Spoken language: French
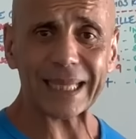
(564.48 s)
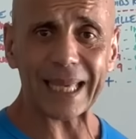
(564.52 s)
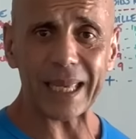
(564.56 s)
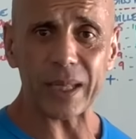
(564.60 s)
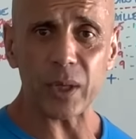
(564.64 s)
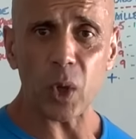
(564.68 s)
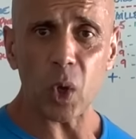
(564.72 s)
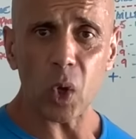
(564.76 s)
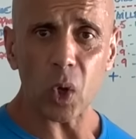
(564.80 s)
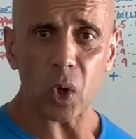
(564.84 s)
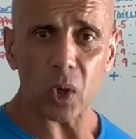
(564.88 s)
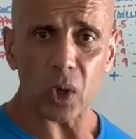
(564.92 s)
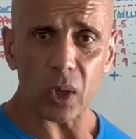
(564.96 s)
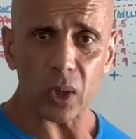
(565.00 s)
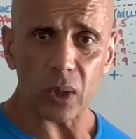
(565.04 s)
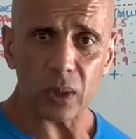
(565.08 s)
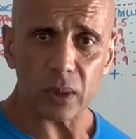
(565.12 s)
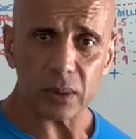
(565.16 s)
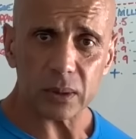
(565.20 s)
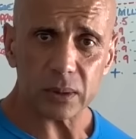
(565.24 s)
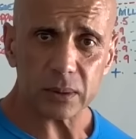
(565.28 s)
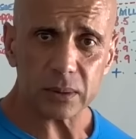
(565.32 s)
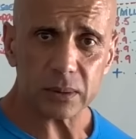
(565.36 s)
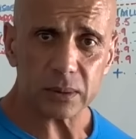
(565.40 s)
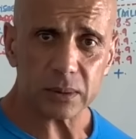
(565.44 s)
gainer. Euh,
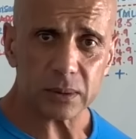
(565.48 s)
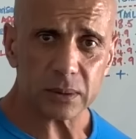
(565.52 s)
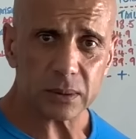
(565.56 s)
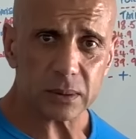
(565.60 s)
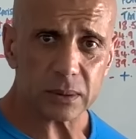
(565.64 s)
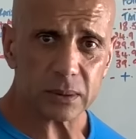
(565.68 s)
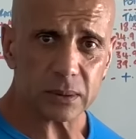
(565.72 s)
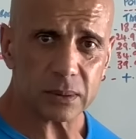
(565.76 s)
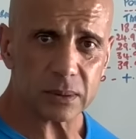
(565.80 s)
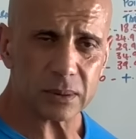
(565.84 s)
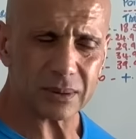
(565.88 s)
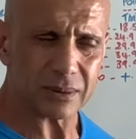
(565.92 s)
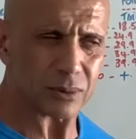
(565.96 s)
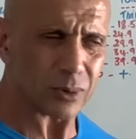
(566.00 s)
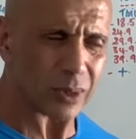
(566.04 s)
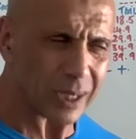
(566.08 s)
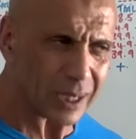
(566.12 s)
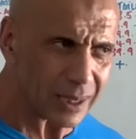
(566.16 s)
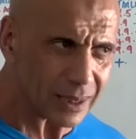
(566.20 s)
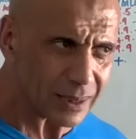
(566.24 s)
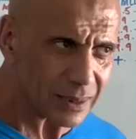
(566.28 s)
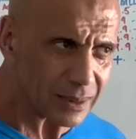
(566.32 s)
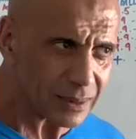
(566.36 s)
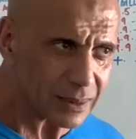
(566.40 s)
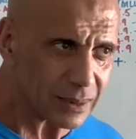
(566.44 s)

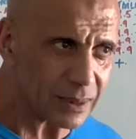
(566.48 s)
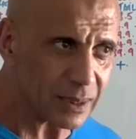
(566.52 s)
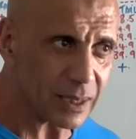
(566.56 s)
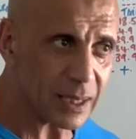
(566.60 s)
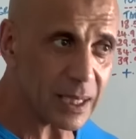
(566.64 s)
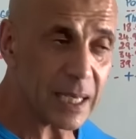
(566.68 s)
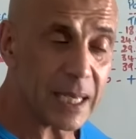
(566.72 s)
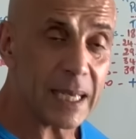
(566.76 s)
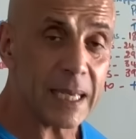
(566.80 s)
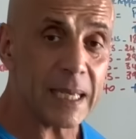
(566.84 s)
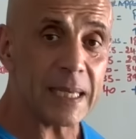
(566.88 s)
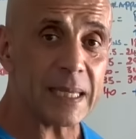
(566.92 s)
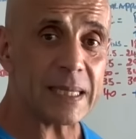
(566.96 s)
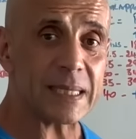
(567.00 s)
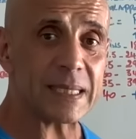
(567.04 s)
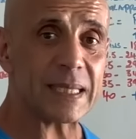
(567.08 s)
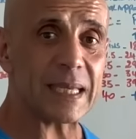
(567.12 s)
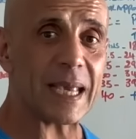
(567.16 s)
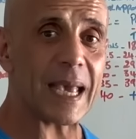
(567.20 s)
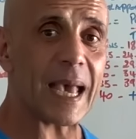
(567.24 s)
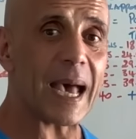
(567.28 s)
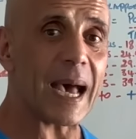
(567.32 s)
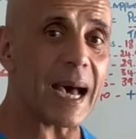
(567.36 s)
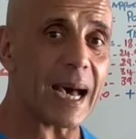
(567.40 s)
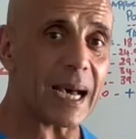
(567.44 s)
quoi
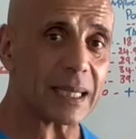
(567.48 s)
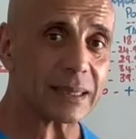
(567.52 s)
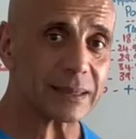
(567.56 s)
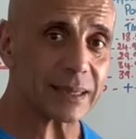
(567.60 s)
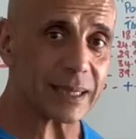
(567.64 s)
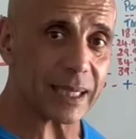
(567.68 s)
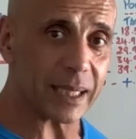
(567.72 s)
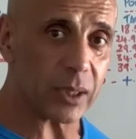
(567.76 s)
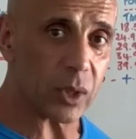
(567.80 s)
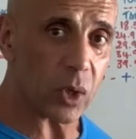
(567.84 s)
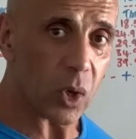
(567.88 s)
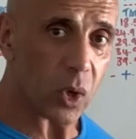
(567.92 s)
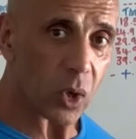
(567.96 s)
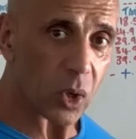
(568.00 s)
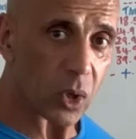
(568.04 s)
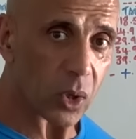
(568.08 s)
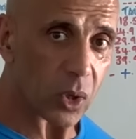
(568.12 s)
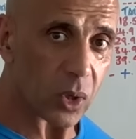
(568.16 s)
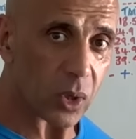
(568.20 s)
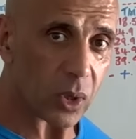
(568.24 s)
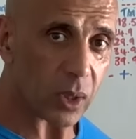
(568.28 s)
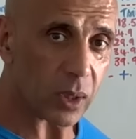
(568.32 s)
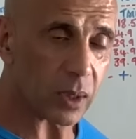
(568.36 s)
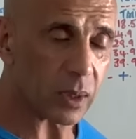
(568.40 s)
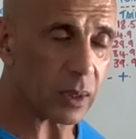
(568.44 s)
C'est un hard gainer.
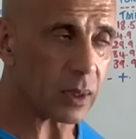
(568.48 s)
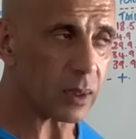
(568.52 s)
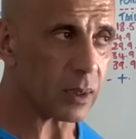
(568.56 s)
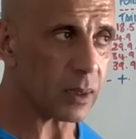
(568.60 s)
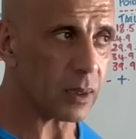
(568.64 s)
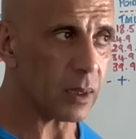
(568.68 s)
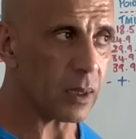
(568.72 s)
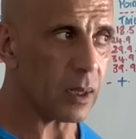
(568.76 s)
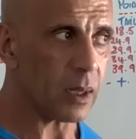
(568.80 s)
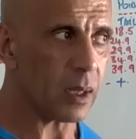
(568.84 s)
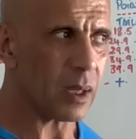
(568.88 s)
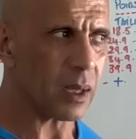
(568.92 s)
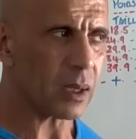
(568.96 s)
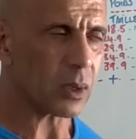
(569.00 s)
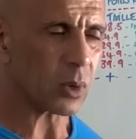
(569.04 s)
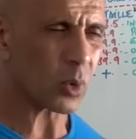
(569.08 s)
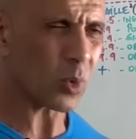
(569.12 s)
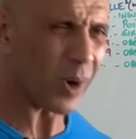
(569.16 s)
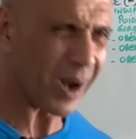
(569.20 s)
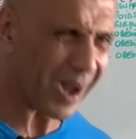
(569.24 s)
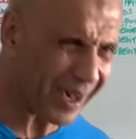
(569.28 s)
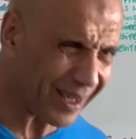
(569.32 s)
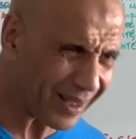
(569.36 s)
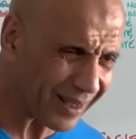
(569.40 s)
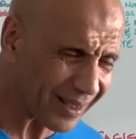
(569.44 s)

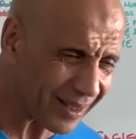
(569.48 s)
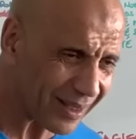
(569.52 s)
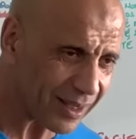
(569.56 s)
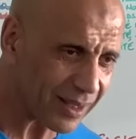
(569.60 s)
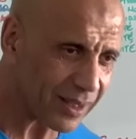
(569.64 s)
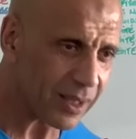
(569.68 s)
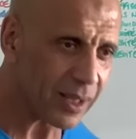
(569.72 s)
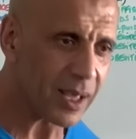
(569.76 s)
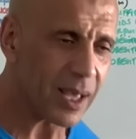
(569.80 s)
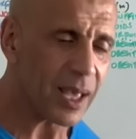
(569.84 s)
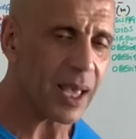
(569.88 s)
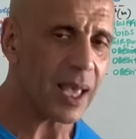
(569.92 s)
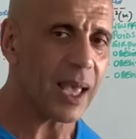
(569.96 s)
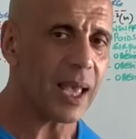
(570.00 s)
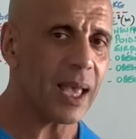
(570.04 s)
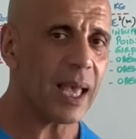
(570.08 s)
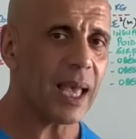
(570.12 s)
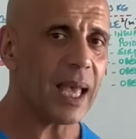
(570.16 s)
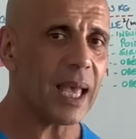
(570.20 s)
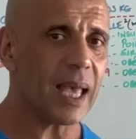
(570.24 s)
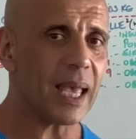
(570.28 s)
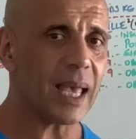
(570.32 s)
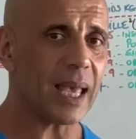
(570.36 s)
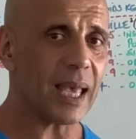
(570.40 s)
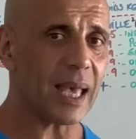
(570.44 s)
Quoi
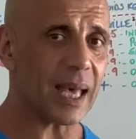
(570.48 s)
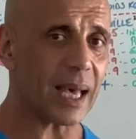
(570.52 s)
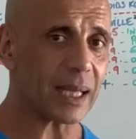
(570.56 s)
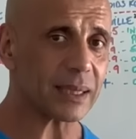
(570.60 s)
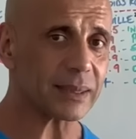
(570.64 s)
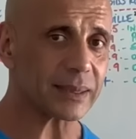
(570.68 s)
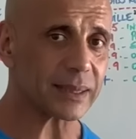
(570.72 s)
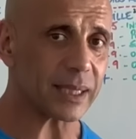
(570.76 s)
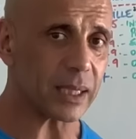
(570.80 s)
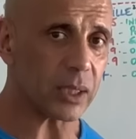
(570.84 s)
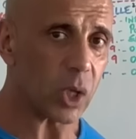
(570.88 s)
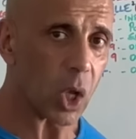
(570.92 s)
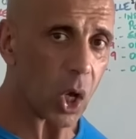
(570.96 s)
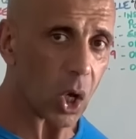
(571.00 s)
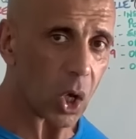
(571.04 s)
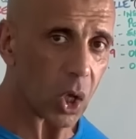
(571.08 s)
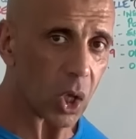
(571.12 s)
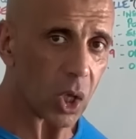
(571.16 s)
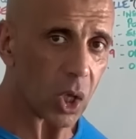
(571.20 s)
Un hard gainer.